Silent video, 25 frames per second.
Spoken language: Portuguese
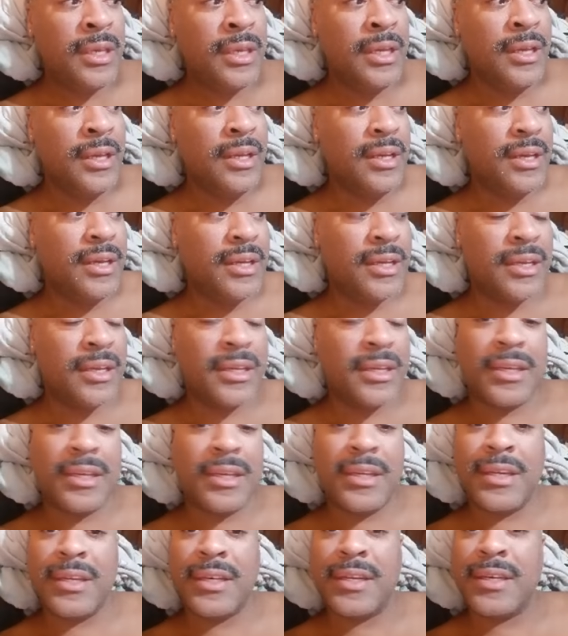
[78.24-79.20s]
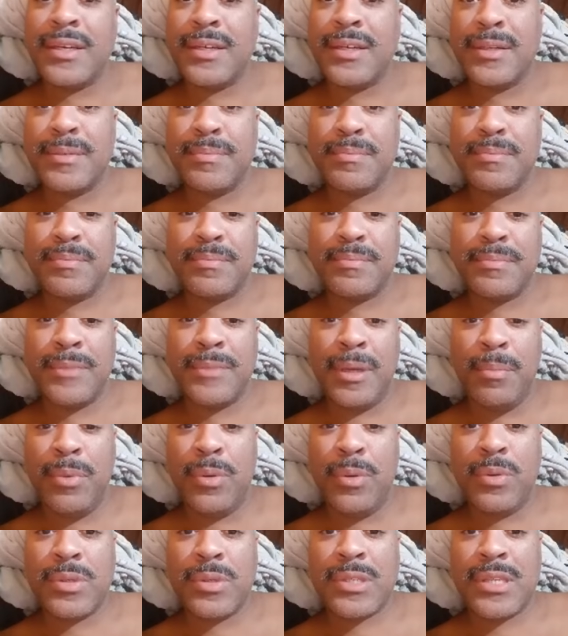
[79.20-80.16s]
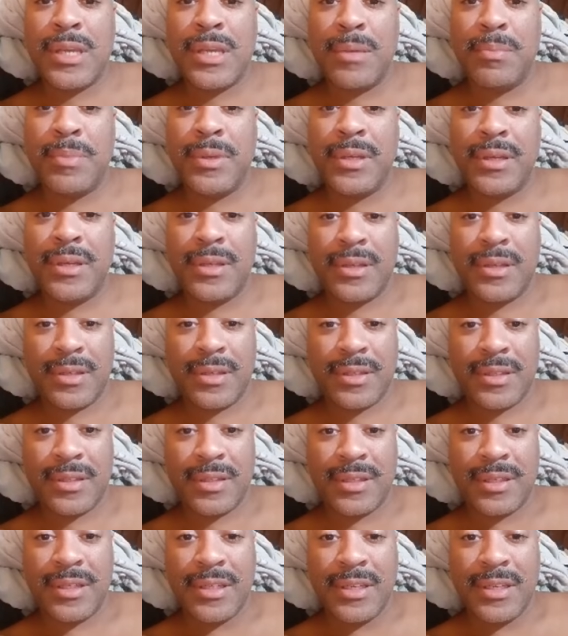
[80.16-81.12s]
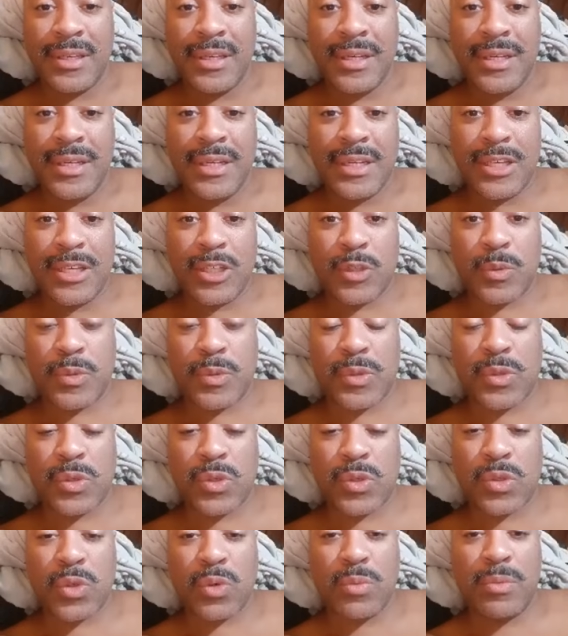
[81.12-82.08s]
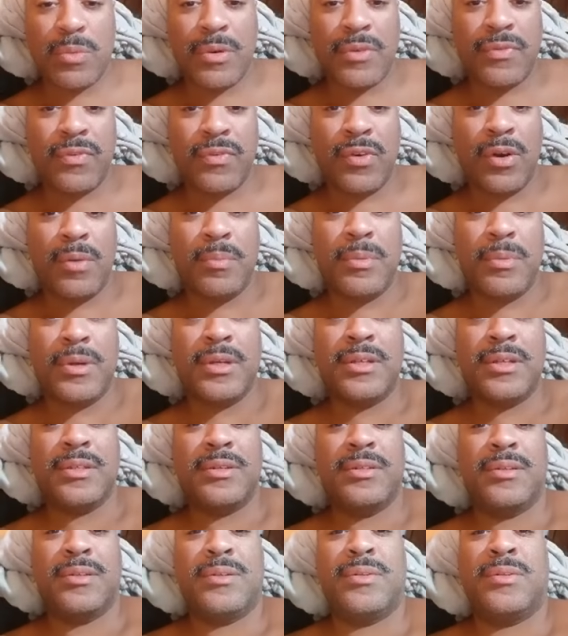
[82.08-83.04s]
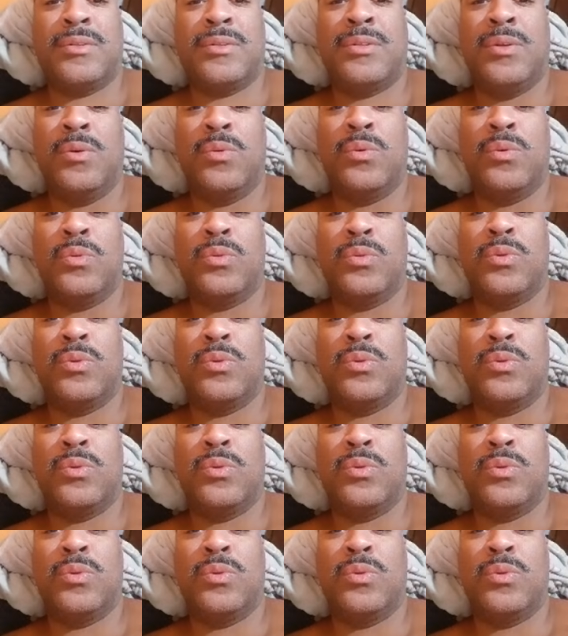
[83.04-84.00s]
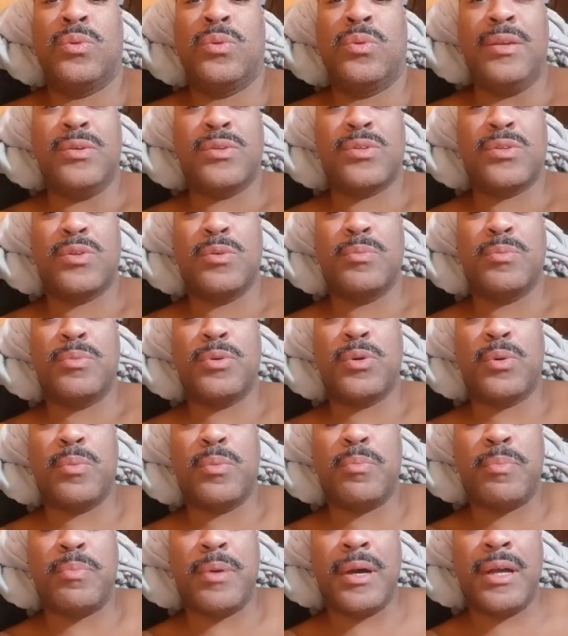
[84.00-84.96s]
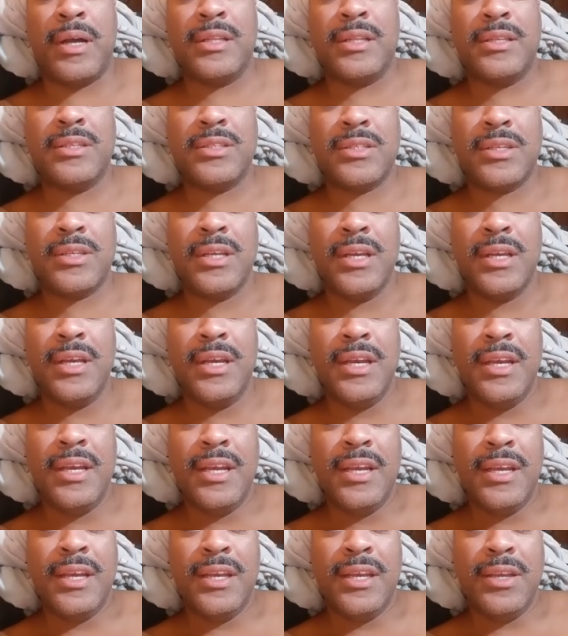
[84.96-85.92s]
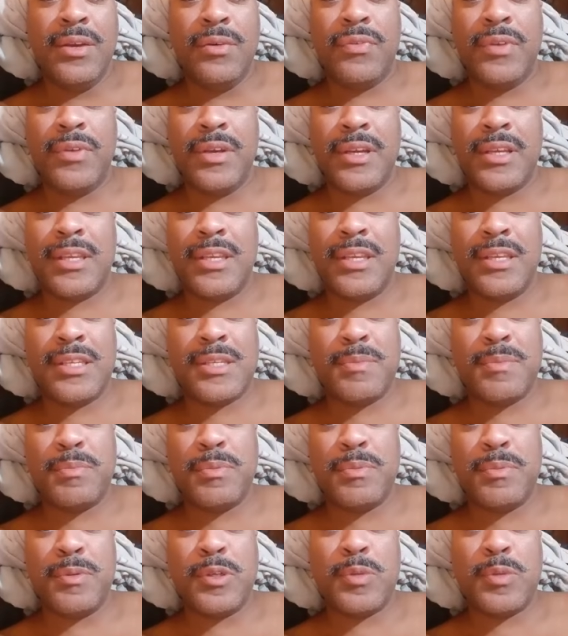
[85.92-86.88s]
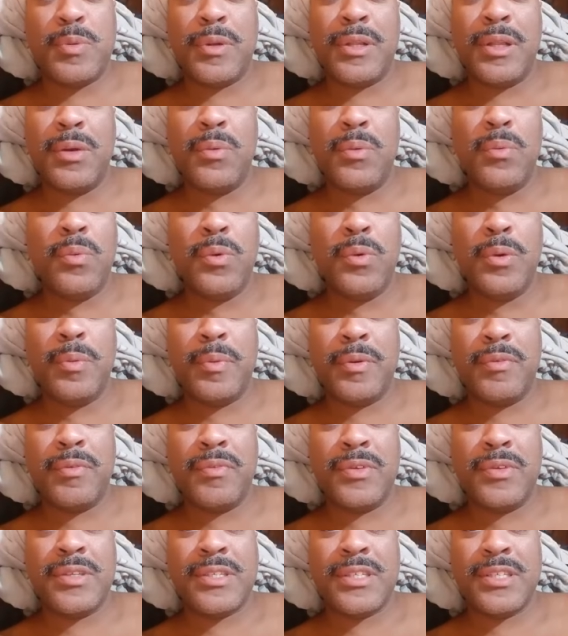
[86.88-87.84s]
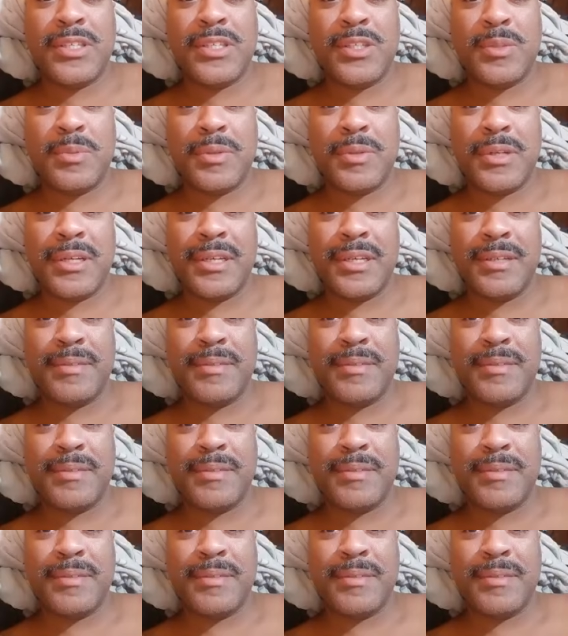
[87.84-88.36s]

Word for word: É, é bom saber que as pessoas de alguma forma estão com todo carinho, estão preocupadas. Eu vim aqui simplesmente para dar um oi para vocês, para